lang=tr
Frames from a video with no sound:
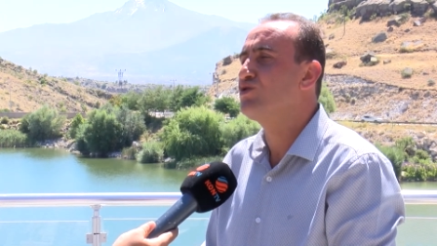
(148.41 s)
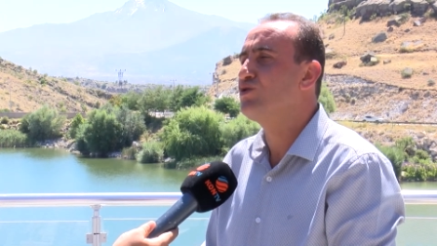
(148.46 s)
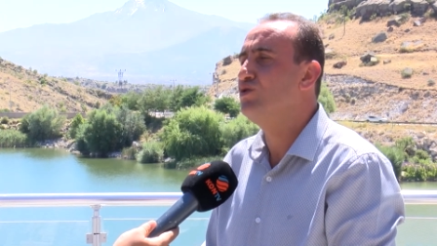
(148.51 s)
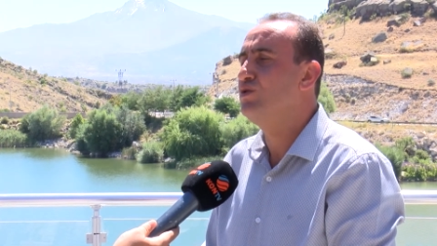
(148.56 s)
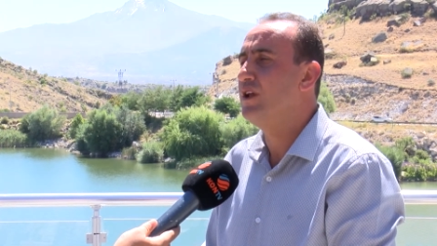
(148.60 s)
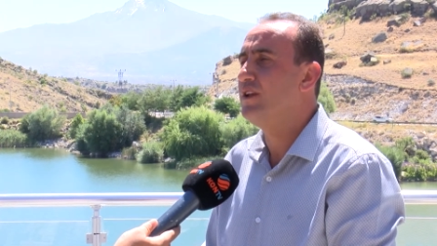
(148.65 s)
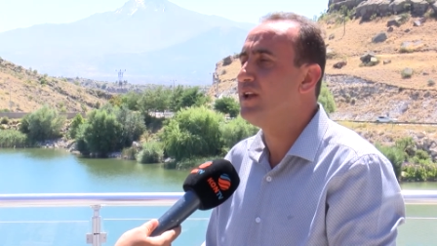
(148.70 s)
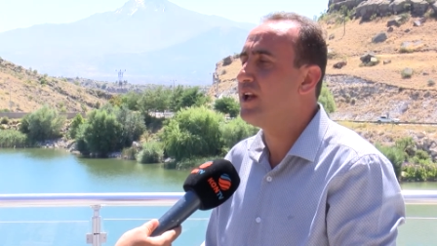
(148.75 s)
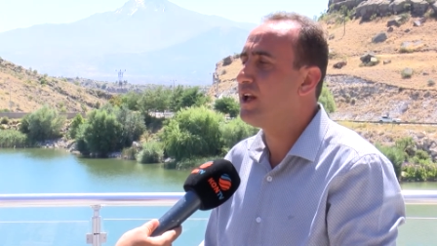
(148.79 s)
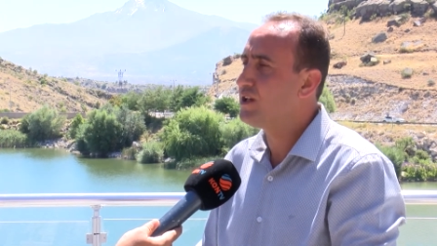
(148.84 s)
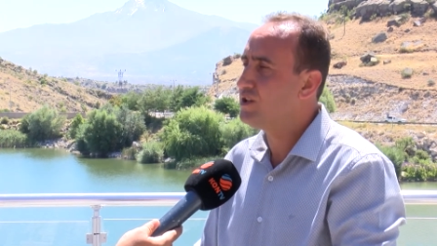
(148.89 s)

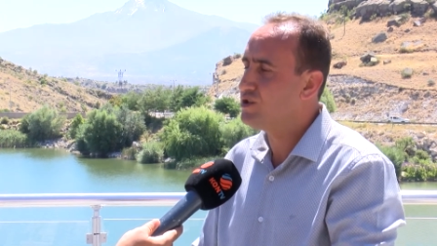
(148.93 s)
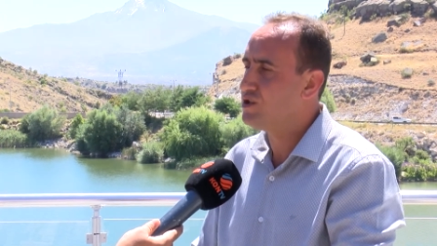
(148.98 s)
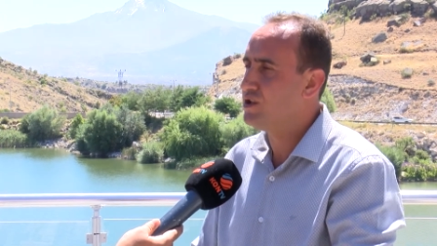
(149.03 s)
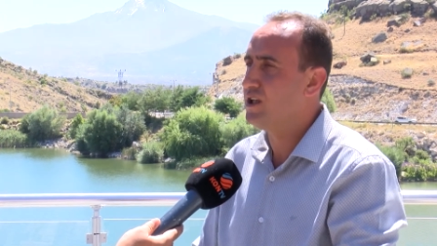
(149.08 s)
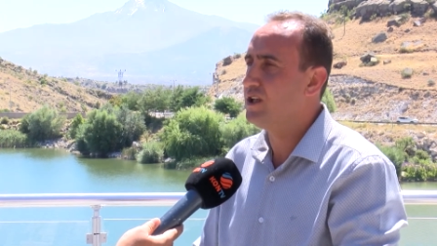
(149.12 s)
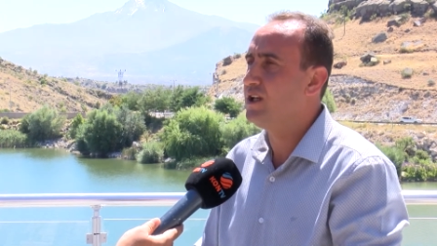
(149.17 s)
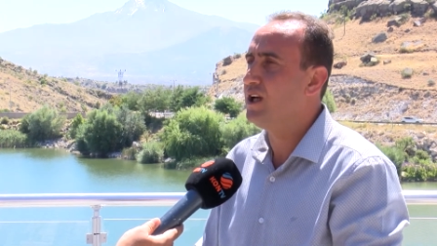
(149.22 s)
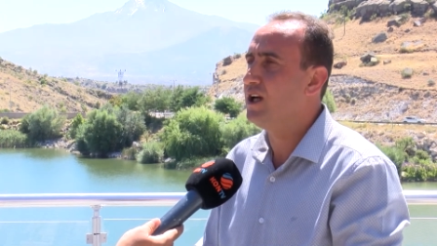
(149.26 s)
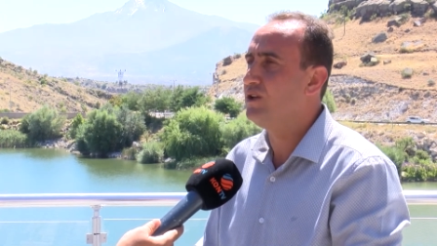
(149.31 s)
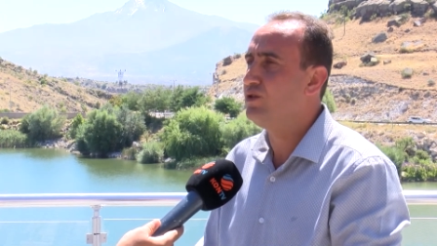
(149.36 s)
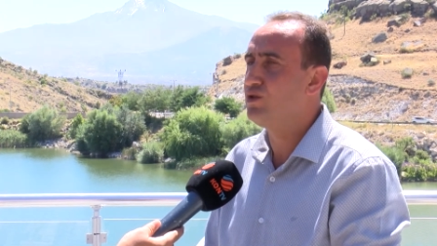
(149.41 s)
kullanarak
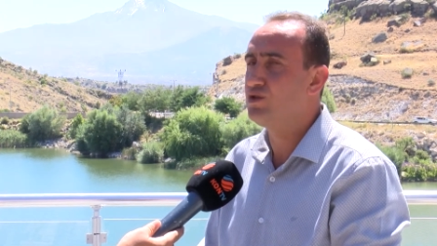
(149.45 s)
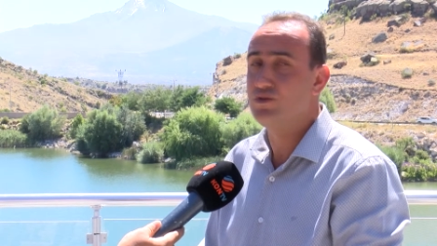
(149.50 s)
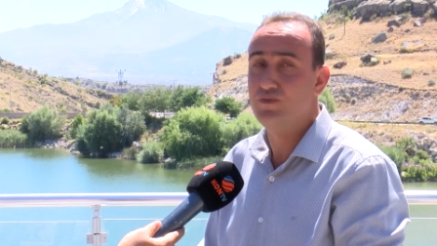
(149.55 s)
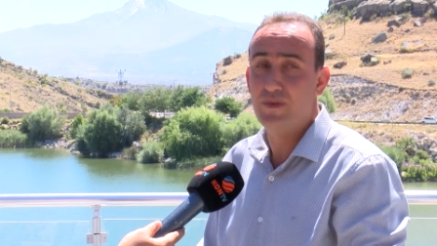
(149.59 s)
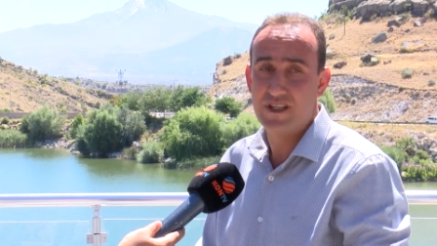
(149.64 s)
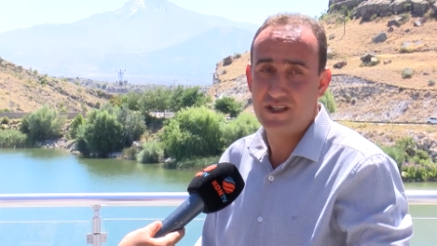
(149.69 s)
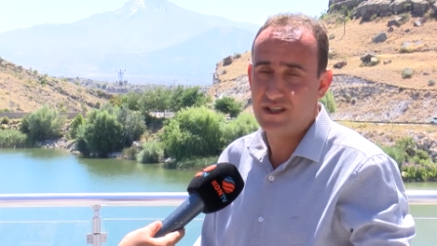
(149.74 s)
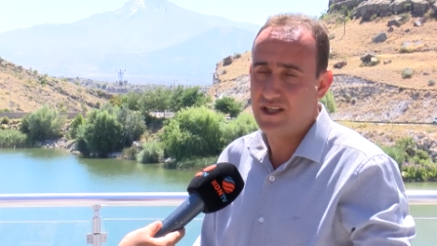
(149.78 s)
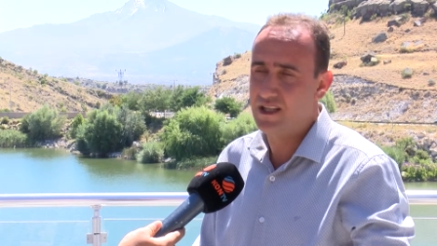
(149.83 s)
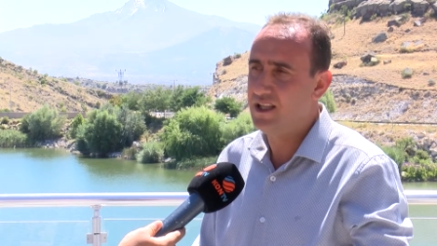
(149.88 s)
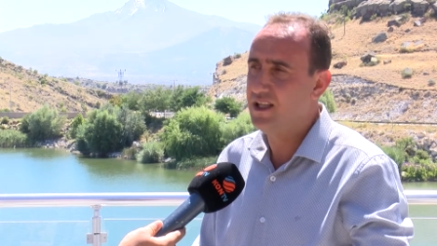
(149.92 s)
içeriye alıyoruz.
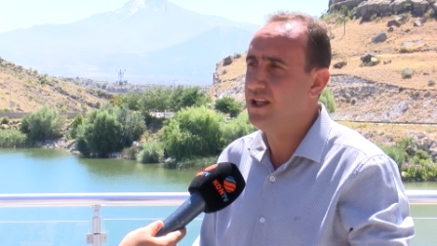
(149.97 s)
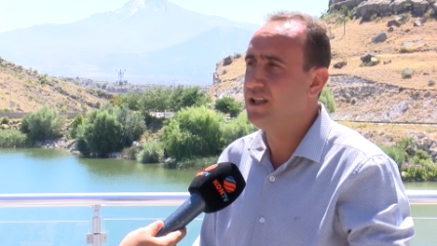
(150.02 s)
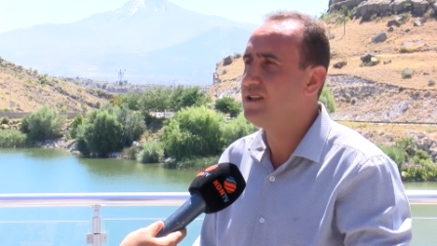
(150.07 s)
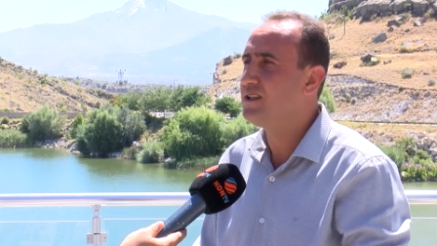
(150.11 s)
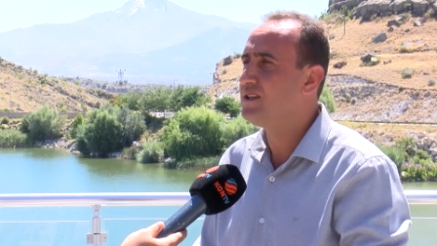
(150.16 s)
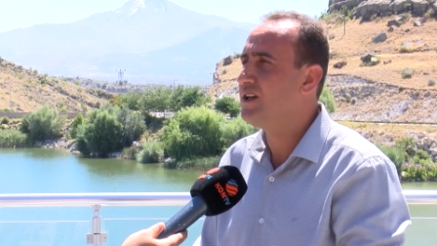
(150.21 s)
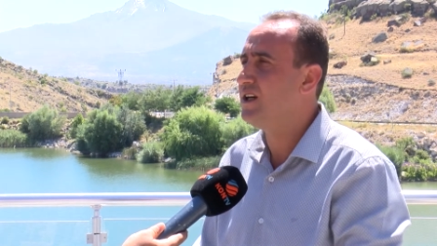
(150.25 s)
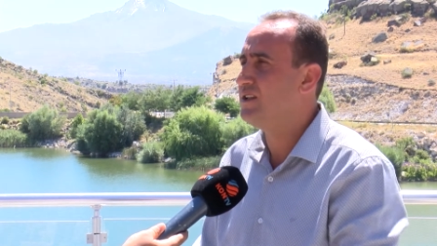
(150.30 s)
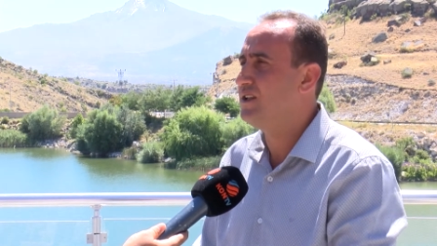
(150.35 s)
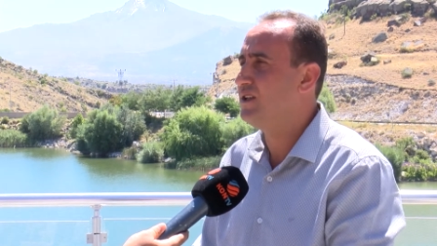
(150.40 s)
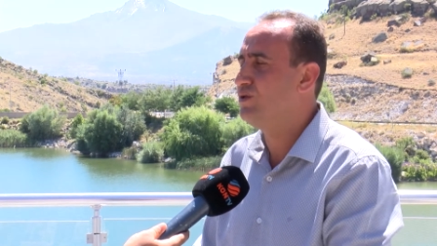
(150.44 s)
Maskelere
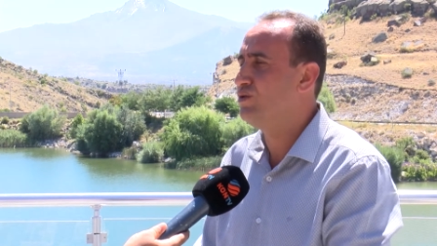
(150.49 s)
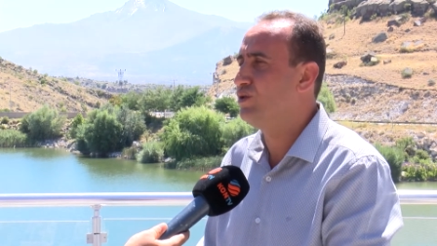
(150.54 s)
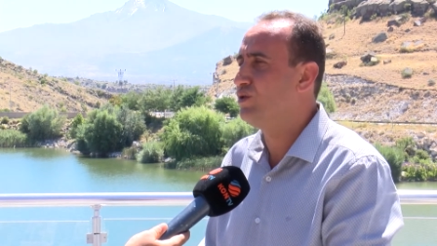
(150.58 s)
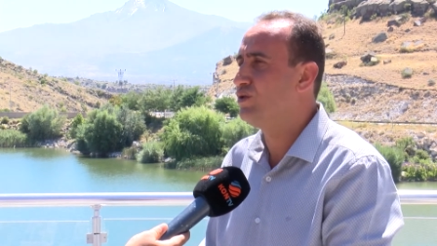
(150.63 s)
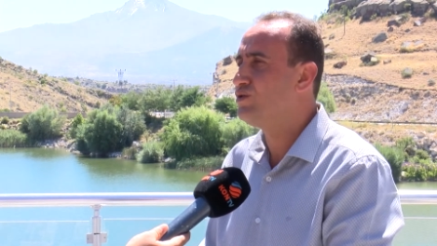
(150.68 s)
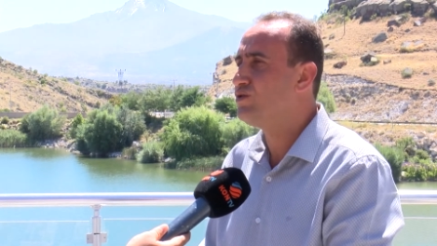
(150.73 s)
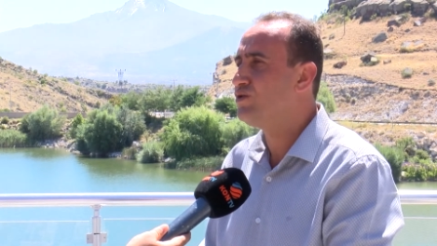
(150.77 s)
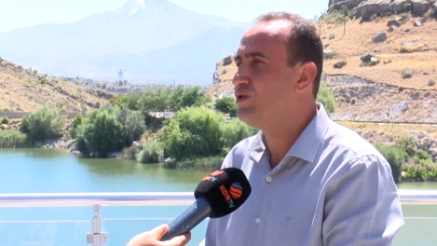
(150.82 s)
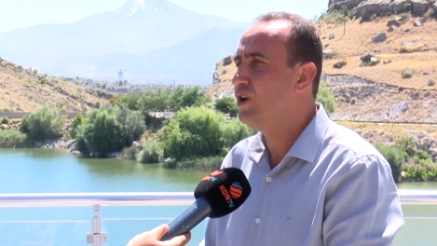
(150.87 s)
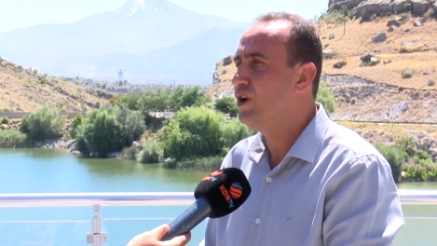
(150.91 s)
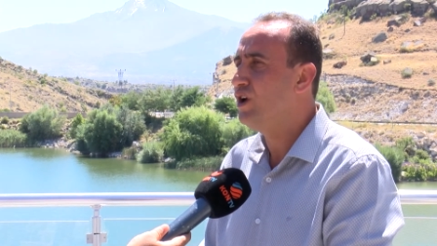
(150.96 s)
dikkat
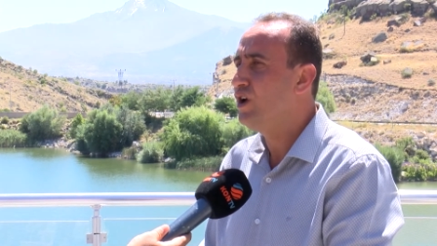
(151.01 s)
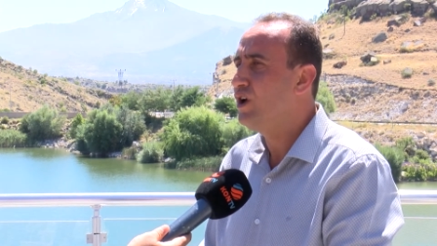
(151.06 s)
ediyoruz.